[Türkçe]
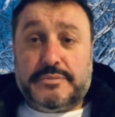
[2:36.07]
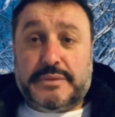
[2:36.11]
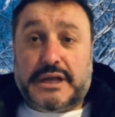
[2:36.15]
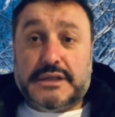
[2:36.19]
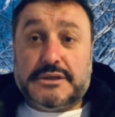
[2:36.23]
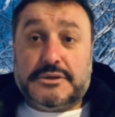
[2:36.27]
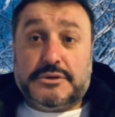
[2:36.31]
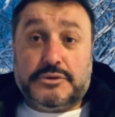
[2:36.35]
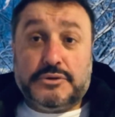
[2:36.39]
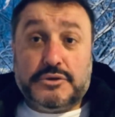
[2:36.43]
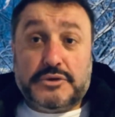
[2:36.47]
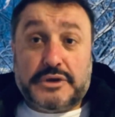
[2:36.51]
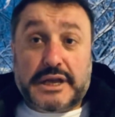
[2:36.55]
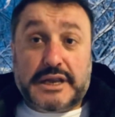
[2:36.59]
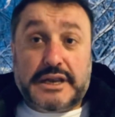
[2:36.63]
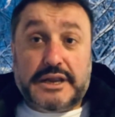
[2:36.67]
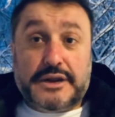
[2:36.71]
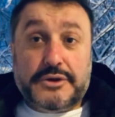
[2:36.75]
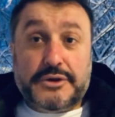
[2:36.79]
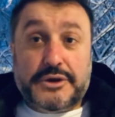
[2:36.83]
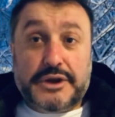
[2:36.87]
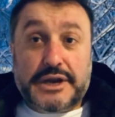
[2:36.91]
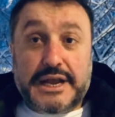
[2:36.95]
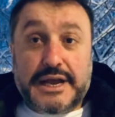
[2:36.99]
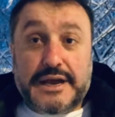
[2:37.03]
Baltık ülkeleri
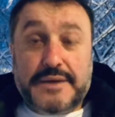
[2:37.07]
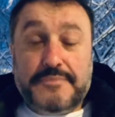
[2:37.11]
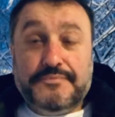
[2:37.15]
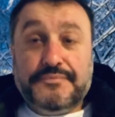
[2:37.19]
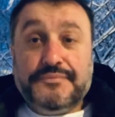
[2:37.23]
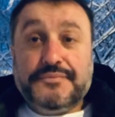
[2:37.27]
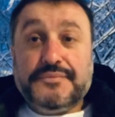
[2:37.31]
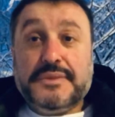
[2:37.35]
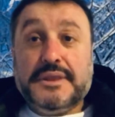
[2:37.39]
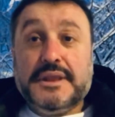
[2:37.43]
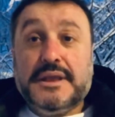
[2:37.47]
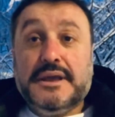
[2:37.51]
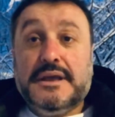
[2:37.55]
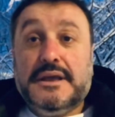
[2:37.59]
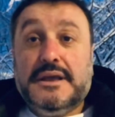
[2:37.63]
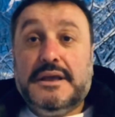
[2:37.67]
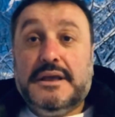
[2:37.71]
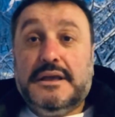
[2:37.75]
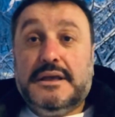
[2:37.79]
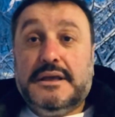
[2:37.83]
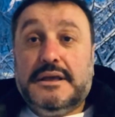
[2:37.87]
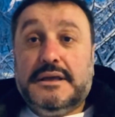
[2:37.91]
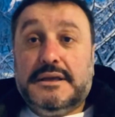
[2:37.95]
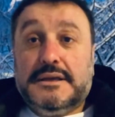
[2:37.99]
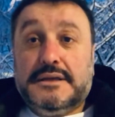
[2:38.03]
öyle.
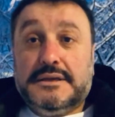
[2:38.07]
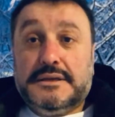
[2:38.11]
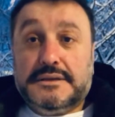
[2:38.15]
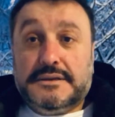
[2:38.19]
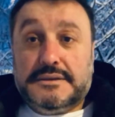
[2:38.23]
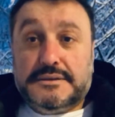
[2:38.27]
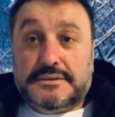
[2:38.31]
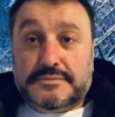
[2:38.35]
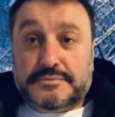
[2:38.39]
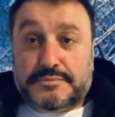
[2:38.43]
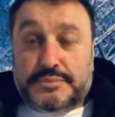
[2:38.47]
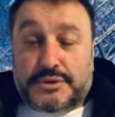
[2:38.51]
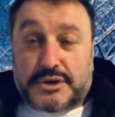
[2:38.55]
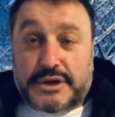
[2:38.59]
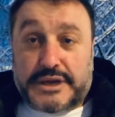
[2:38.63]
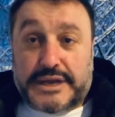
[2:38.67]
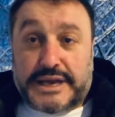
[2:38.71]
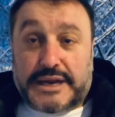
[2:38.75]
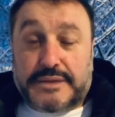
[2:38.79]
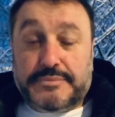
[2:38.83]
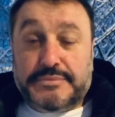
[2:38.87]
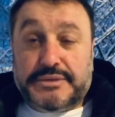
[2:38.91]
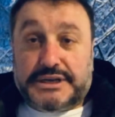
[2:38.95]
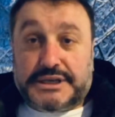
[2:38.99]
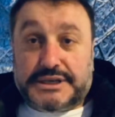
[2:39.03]

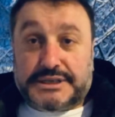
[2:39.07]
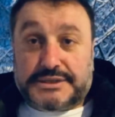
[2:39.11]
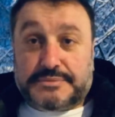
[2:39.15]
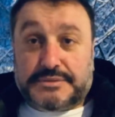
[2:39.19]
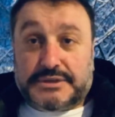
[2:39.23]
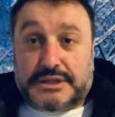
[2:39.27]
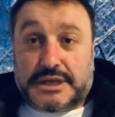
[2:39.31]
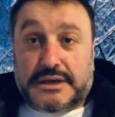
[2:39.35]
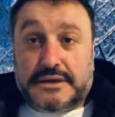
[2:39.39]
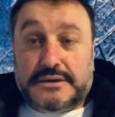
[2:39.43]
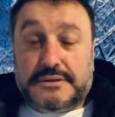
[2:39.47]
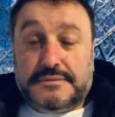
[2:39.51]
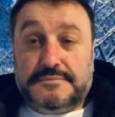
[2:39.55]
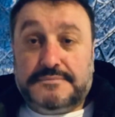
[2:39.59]
Polonya'nın bir kısmı da.